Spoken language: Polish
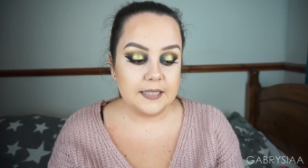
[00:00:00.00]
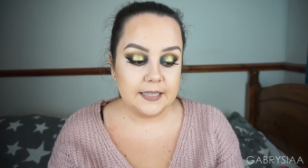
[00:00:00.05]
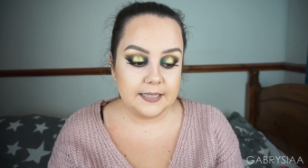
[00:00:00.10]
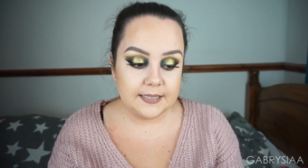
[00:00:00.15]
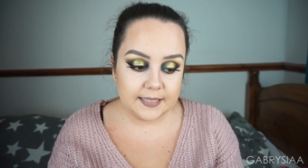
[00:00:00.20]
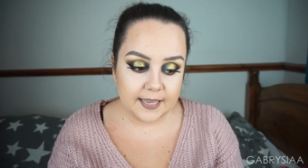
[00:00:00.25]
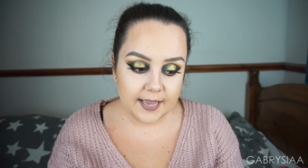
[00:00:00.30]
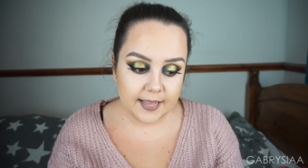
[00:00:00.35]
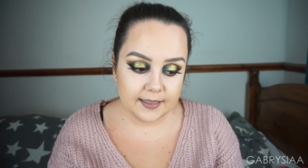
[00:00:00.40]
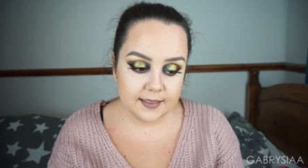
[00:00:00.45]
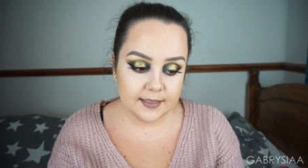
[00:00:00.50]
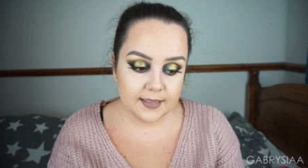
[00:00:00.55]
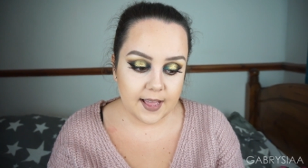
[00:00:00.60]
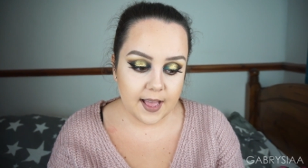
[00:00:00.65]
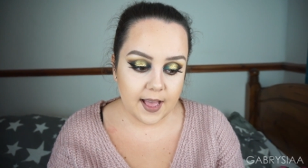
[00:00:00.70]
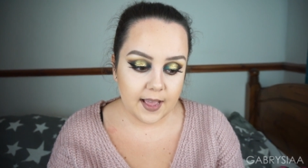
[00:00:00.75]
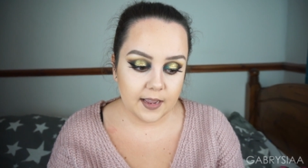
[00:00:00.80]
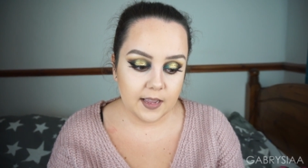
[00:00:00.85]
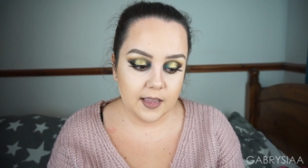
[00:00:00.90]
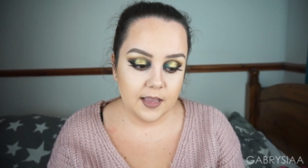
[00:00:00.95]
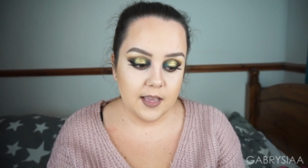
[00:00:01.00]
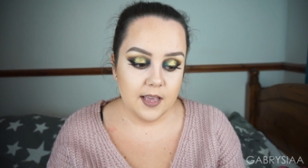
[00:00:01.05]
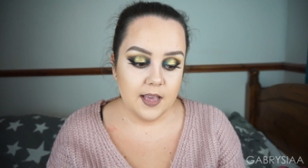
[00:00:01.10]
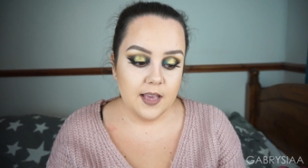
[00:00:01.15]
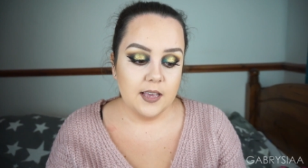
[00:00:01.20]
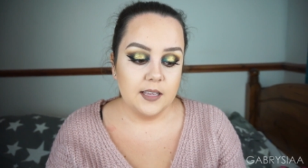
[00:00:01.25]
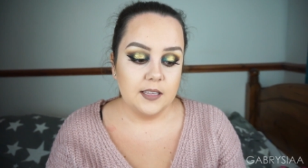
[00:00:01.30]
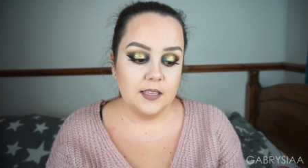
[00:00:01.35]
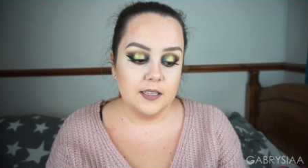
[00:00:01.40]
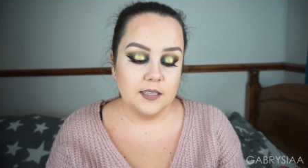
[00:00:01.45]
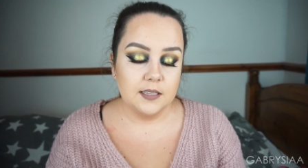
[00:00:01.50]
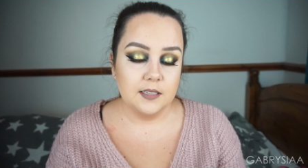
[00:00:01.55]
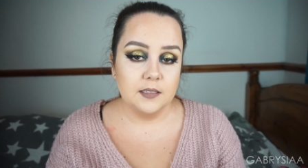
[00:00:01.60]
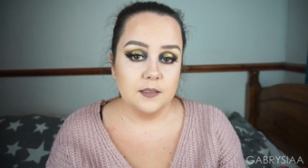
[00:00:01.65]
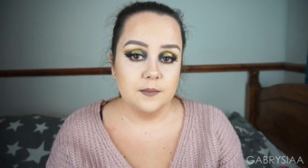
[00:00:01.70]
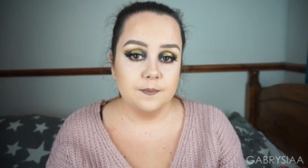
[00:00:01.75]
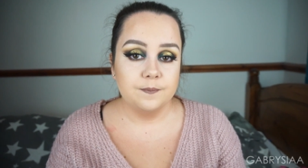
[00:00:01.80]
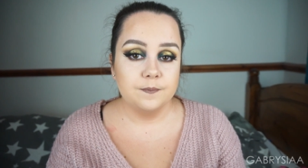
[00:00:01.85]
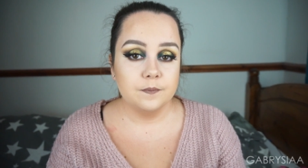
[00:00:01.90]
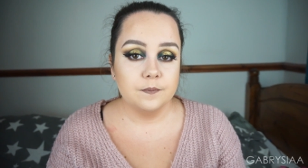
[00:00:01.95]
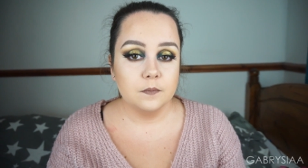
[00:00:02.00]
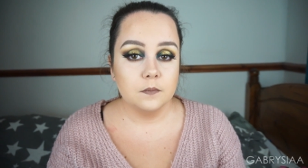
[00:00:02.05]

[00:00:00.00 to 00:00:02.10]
jednak... Um,